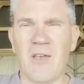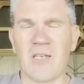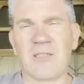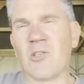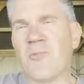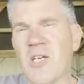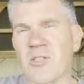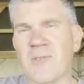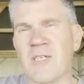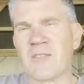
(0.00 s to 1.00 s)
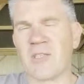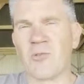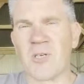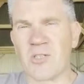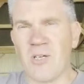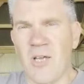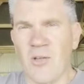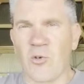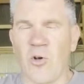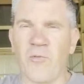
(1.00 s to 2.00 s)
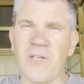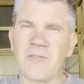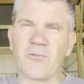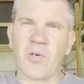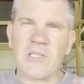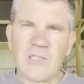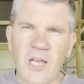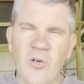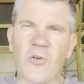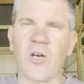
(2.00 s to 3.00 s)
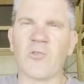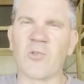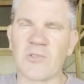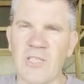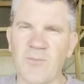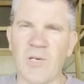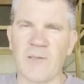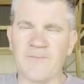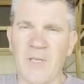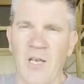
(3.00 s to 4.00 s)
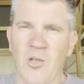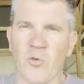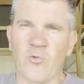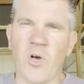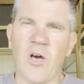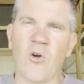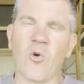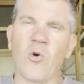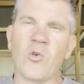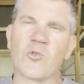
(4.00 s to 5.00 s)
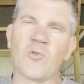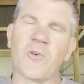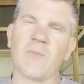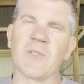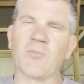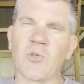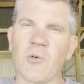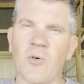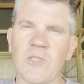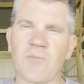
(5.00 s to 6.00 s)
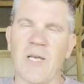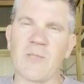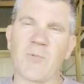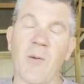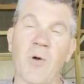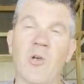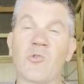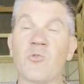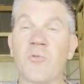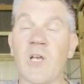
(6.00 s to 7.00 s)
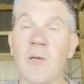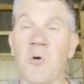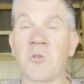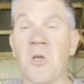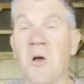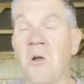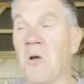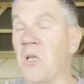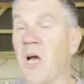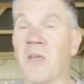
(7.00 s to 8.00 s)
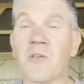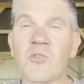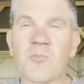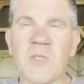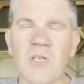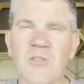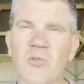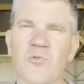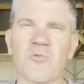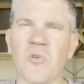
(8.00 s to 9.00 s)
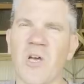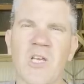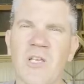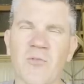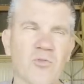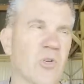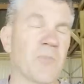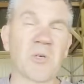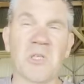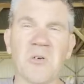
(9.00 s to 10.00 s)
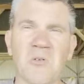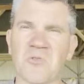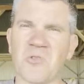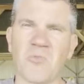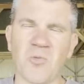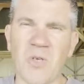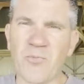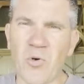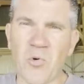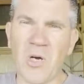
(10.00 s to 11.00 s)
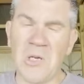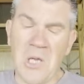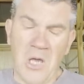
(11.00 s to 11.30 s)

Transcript: Et c'est dommage, c'est dommage. Donc en fait, il faut être très cohérent sur cet aspect-là. Donc voilà en gros le soufre un petit peu comment il se place. Puis après le soufre élémentaire, alors il n'a rien de spécial ce soufre-là, il est vendu à prix d'or, on se demande bien pourquoi.